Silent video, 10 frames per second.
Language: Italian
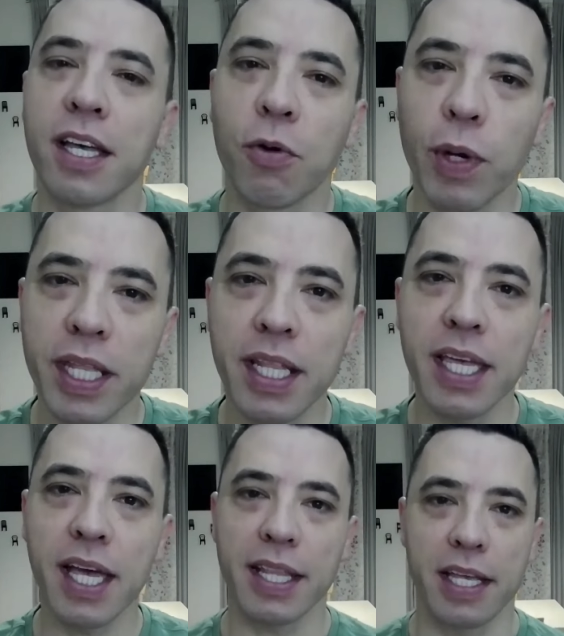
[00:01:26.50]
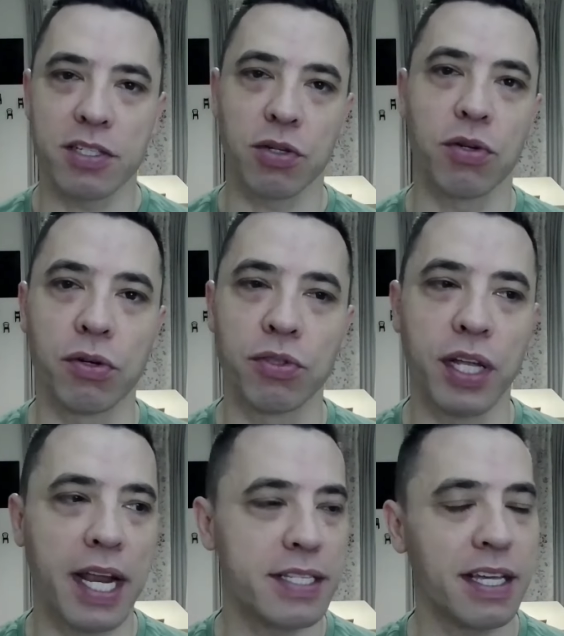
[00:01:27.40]
Quindi adesso non
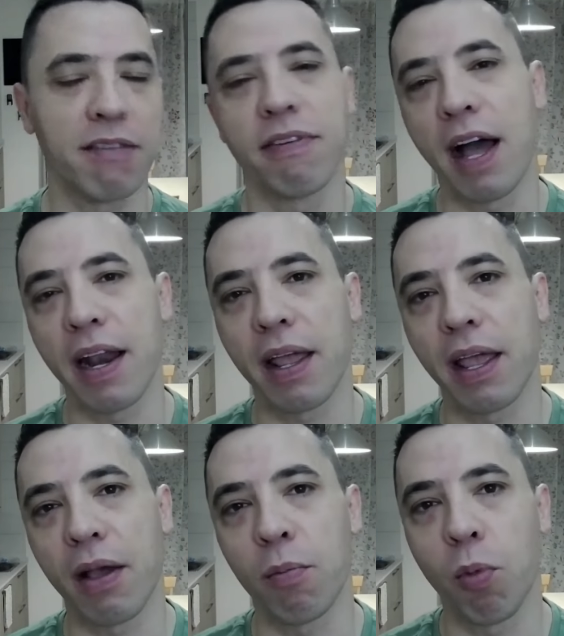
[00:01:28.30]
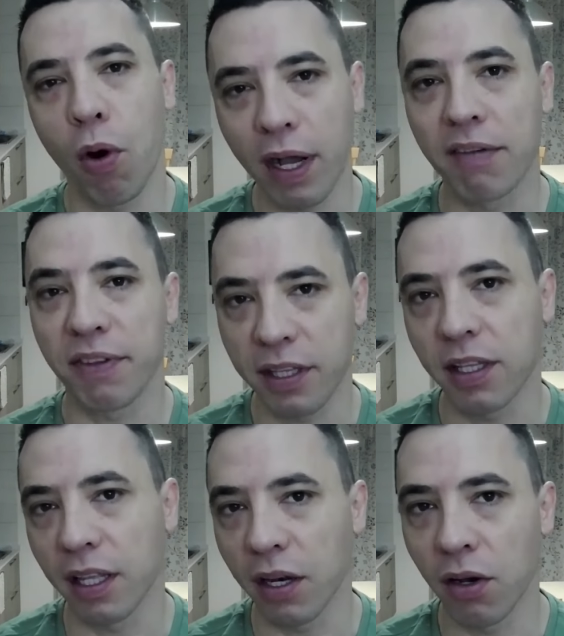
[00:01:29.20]
ci resta che fare un buon
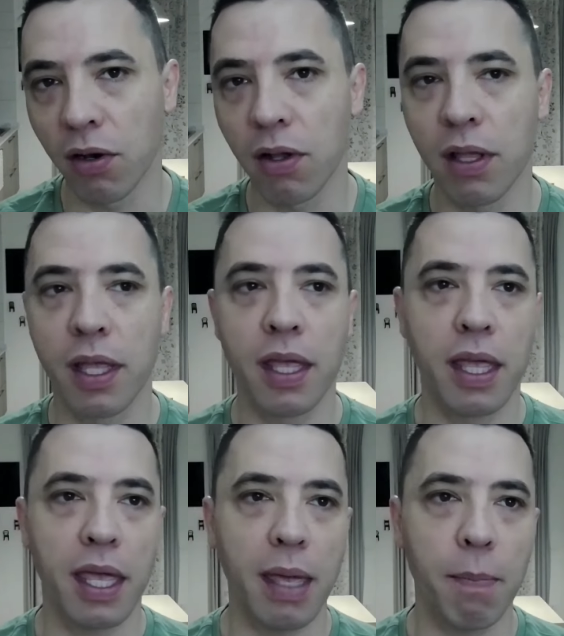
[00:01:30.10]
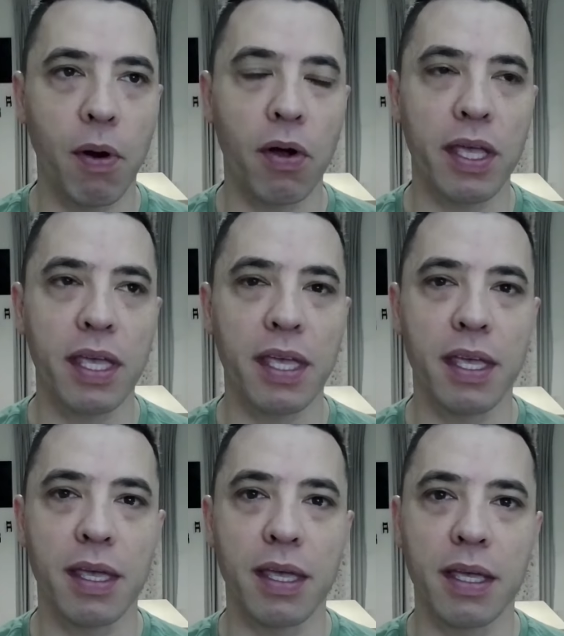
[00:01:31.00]
caffettino e
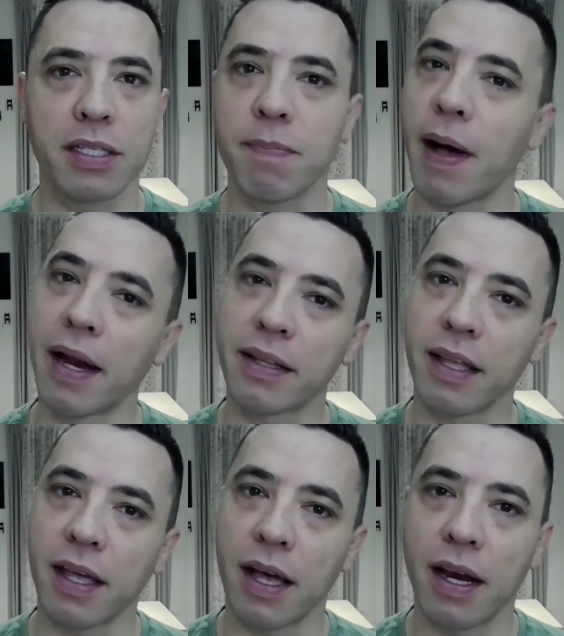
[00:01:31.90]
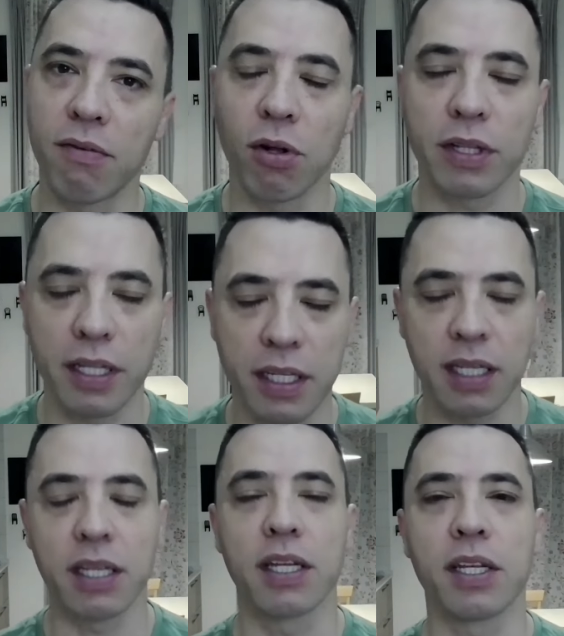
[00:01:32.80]
poi si parte alla volta
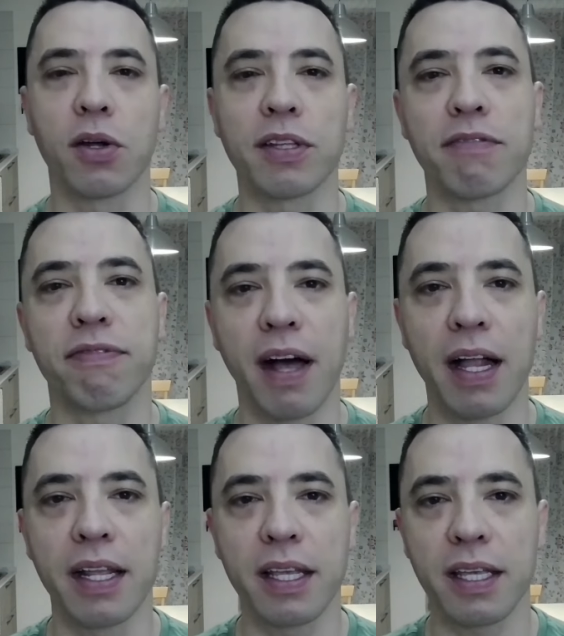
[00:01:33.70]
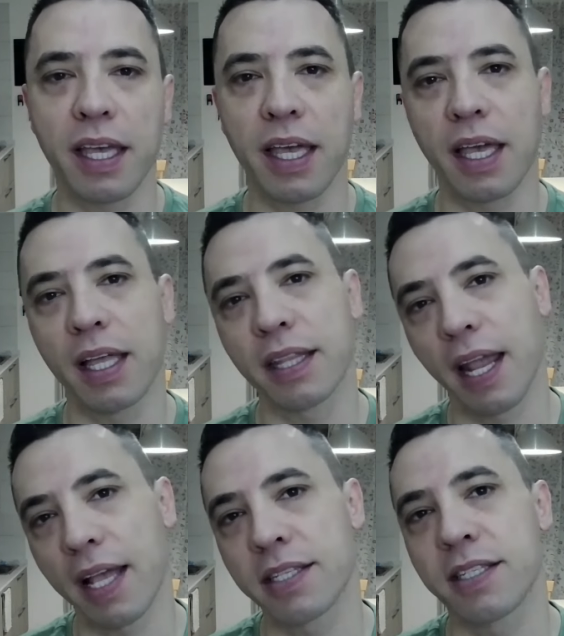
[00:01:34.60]
di Nord Affari che
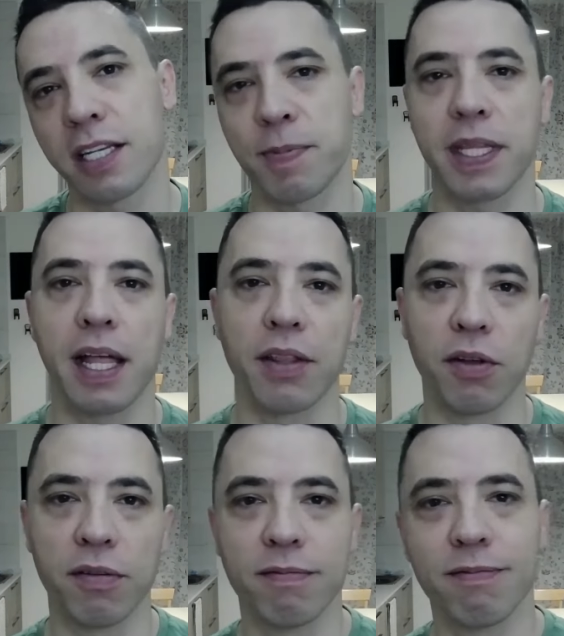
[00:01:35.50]
Andrea ci sta aspettando.